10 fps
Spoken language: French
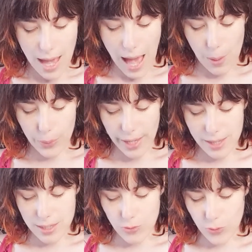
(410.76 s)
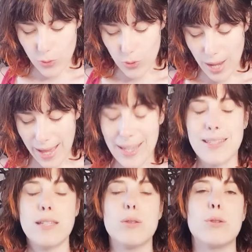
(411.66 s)
Après, il faut
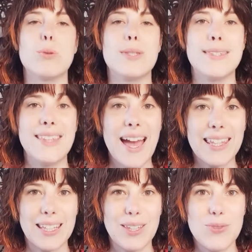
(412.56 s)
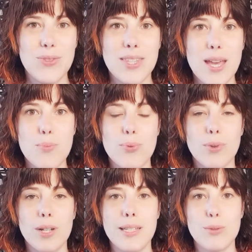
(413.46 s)
arrêter de se sacrifier
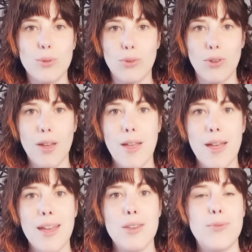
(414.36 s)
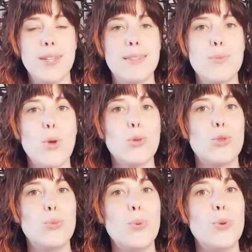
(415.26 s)
pour les autres. Effectivement,
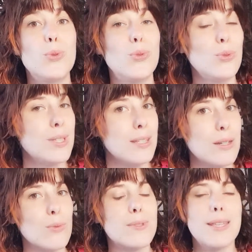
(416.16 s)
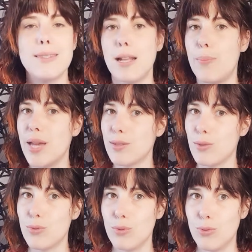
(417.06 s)
tu peux donner des conseils si la
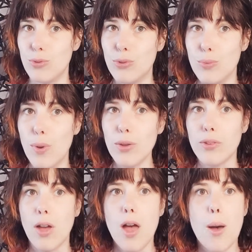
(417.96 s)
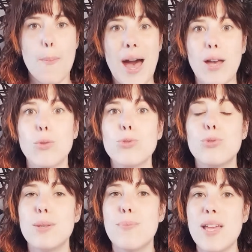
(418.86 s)
personne te le demande. Par contre,
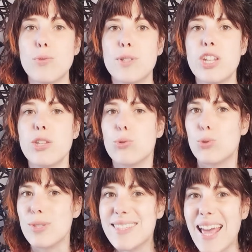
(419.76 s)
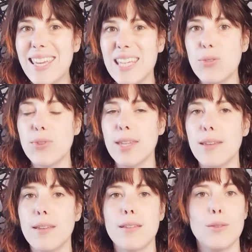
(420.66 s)
tu n'es pas obligé de te
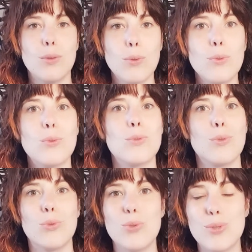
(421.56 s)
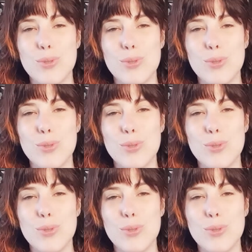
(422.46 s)
sacrifier. Non, on ne se